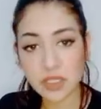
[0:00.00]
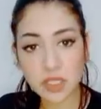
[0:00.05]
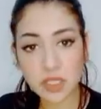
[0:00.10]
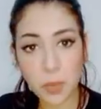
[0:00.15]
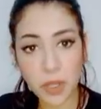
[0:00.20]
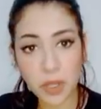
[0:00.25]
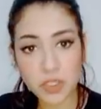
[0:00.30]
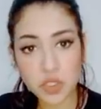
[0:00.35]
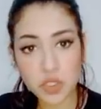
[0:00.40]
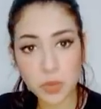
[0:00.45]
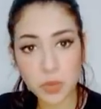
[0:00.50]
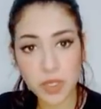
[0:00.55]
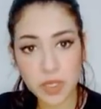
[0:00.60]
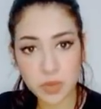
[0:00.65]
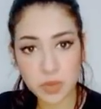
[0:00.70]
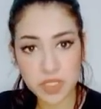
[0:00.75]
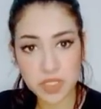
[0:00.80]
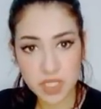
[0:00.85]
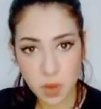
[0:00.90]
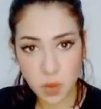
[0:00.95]
يعني طبعا
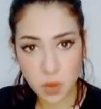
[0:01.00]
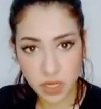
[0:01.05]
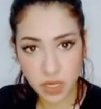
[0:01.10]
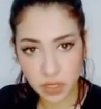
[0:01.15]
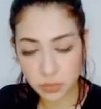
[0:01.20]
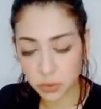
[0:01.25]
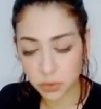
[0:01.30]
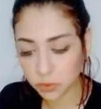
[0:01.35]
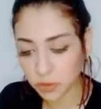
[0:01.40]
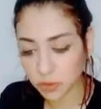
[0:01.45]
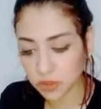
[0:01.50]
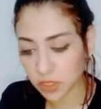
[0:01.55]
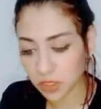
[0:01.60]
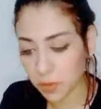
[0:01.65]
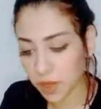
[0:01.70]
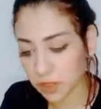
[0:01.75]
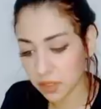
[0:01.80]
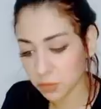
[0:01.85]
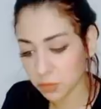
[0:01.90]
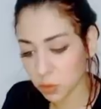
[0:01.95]
شوبير بيسوق لابنه
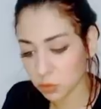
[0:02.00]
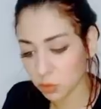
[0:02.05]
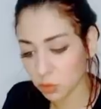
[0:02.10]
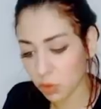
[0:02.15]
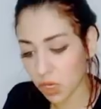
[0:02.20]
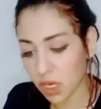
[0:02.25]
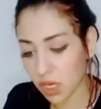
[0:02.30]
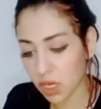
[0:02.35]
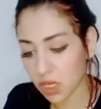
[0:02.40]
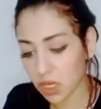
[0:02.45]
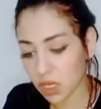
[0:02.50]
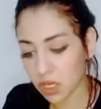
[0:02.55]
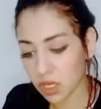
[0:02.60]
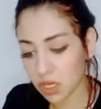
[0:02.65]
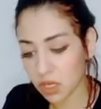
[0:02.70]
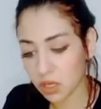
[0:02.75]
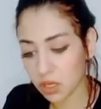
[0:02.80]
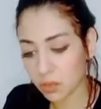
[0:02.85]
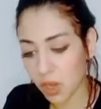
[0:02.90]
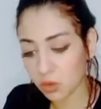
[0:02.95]
فطبعا موضوع
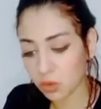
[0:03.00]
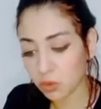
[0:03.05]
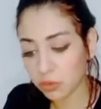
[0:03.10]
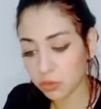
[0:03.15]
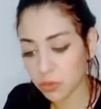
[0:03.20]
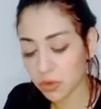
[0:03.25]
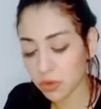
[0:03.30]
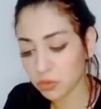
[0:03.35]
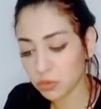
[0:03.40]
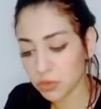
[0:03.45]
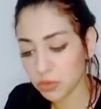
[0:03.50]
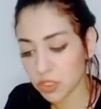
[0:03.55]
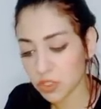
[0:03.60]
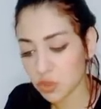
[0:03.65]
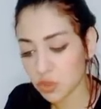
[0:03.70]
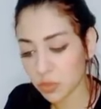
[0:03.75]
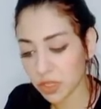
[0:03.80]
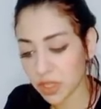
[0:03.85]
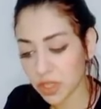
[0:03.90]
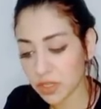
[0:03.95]
آه، معروف
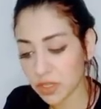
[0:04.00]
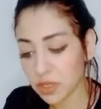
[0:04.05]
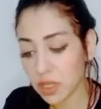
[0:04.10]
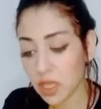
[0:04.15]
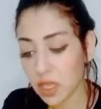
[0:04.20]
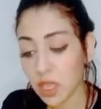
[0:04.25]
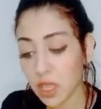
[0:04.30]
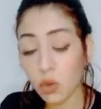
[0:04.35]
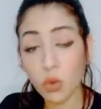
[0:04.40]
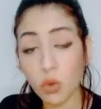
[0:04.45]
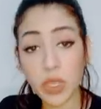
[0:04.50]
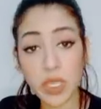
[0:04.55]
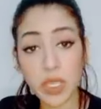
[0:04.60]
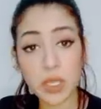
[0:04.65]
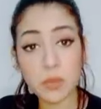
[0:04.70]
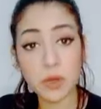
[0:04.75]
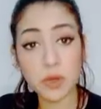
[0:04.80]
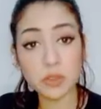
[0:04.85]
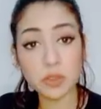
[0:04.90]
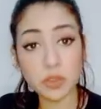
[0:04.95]
ومفهوم يا شوبير
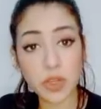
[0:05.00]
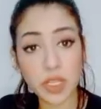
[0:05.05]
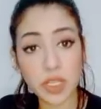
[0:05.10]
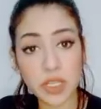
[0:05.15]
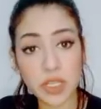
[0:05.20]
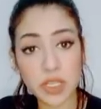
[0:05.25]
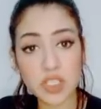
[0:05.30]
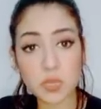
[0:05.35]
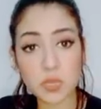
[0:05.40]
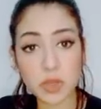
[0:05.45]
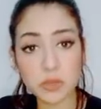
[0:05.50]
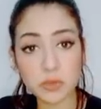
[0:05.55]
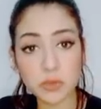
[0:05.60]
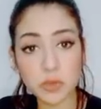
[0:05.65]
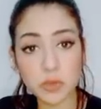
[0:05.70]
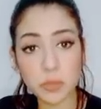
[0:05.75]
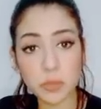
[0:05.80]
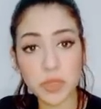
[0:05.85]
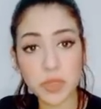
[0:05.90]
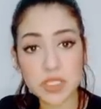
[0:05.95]
وموضوع جنش
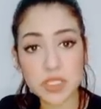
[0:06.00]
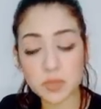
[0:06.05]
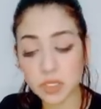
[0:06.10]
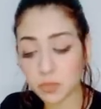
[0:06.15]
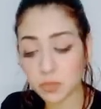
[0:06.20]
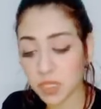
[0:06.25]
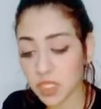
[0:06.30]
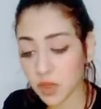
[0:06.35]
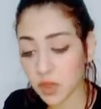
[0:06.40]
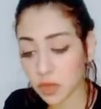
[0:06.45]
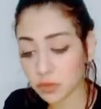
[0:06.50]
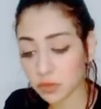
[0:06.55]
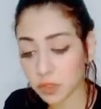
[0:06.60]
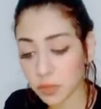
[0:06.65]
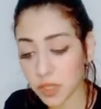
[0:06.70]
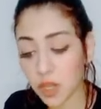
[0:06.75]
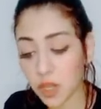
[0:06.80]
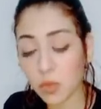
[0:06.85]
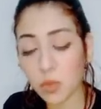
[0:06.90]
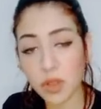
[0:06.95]
مرفوض بنسبه
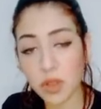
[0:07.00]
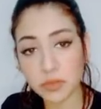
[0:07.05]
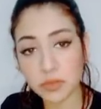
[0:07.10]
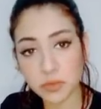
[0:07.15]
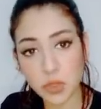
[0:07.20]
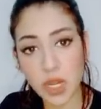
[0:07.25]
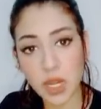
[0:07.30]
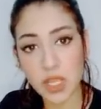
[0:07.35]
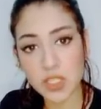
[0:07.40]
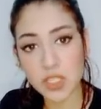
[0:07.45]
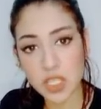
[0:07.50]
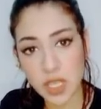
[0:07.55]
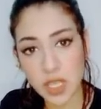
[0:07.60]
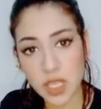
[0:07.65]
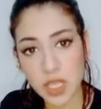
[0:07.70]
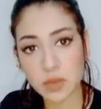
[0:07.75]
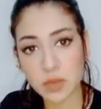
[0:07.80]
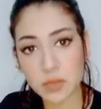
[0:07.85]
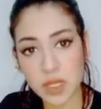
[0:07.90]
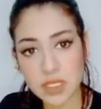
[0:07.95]
مليار في الميه ومقفول
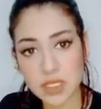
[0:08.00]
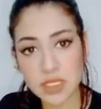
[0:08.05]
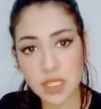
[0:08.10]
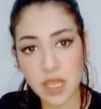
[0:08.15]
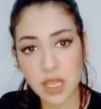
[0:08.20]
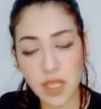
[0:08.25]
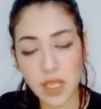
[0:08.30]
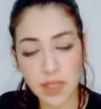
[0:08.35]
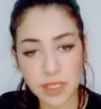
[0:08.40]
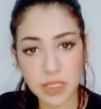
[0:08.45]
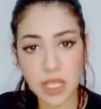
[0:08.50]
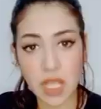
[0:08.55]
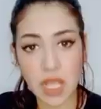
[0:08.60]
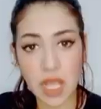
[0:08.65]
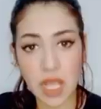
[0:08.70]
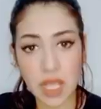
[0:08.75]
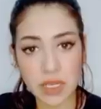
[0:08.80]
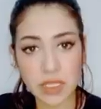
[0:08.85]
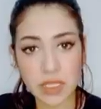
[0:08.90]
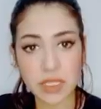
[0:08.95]
عشان بس اللي
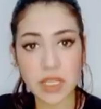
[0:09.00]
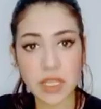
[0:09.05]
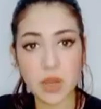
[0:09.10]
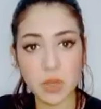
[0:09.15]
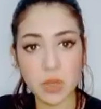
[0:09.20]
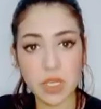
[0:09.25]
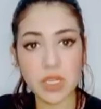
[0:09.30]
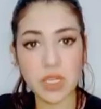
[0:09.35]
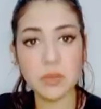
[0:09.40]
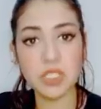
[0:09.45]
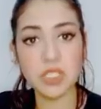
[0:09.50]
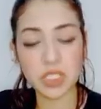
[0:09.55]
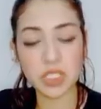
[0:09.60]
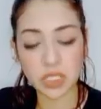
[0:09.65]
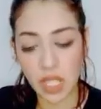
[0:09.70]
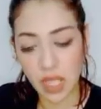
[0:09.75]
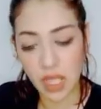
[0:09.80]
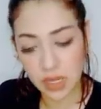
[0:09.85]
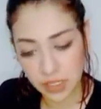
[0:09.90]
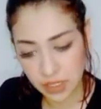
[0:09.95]
هيطلع علينا واللي
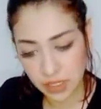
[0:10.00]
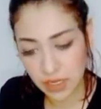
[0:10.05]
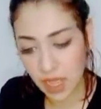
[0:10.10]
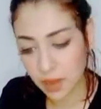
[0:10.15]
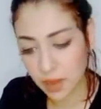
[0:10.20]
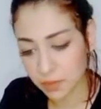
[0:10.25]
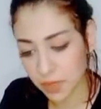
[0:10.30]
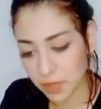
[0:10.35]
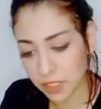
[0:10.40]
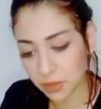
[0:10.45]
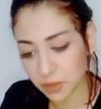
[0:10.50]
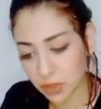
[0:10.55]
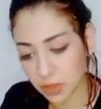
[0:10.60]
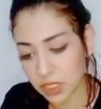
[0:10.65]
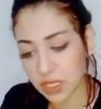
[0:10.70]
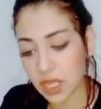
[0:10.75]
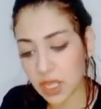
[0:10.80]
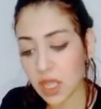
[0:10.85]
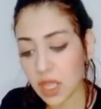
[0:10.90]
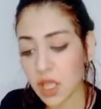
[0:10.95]
بيطلع علينا
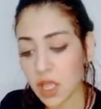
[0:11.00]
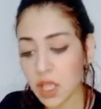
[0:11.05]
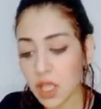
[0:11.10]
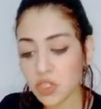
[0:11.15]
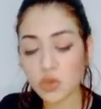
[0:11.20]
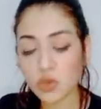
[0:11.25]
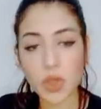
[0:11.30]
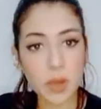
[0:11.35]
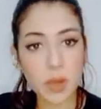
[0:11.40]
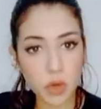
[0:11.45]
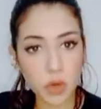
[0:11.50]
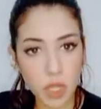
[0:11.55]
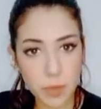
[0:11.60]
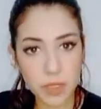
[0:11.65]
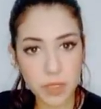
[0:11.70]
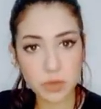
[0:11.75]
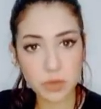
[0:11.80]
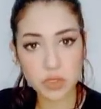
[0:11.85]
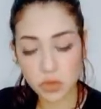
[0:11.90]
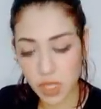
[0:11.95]
عمال يقول لنا شويه
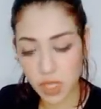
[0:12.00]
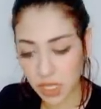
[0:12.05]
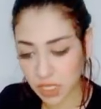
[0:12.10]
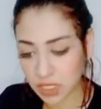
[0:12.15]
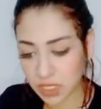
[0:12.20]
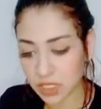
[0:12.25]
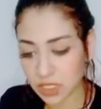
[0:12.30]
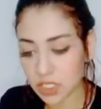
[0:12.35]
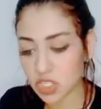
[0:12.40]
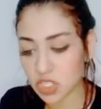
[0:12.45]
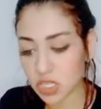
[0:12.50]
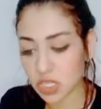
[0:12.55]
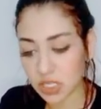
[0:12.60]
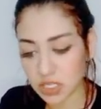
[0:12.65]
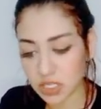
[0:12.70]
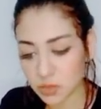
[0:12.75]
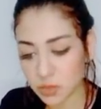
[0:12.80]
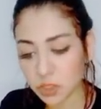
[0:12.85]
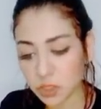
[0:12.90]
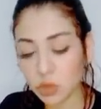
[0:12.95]
ابو جبل وشويه
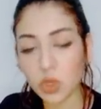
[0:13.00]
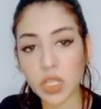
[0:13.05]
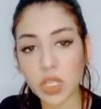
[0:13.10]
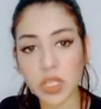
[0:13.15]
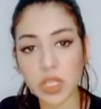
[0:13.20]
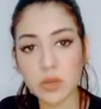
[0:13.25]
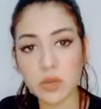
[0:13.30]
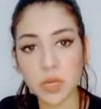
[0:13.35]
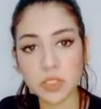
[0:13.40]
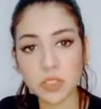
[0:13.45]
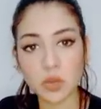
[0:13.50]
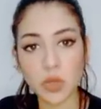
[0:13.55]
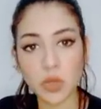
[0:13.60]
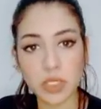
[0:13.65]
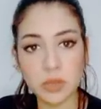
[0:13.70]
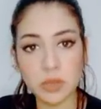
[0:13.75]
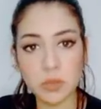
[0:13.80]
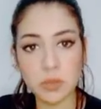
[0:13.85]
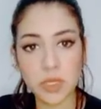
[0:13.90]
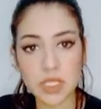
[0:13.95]
جنش الاسمين دول غير
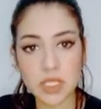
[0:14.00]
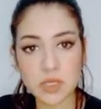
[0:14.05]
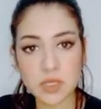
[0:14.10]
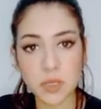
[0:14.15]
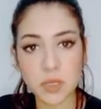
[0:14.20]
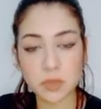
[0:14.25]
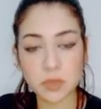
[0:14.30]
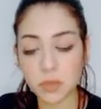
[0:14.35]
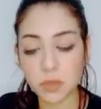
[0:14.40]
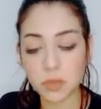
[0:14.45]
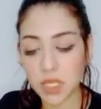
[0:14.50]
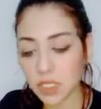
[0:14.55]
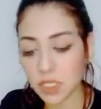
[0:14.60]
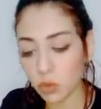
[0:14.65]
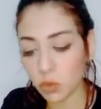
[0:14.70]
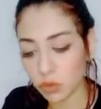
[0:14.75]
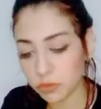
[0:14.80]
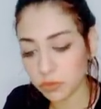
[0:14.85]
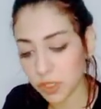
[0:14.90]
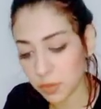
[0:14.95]
مطروحين بنسبه
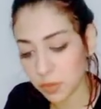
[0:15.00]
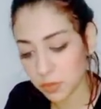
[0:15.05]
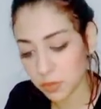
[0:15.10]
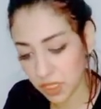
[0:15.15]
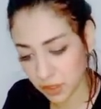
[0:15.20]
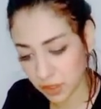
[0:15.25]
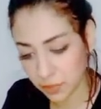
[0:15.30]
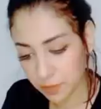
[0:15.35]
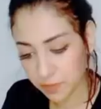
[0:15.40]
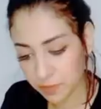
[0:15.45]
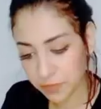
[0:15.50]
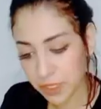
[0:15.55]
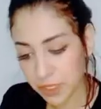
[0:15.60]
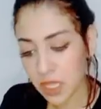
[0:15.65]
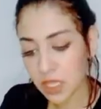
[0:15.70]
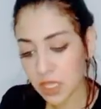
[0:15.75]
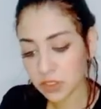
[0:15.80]
مليون في الميه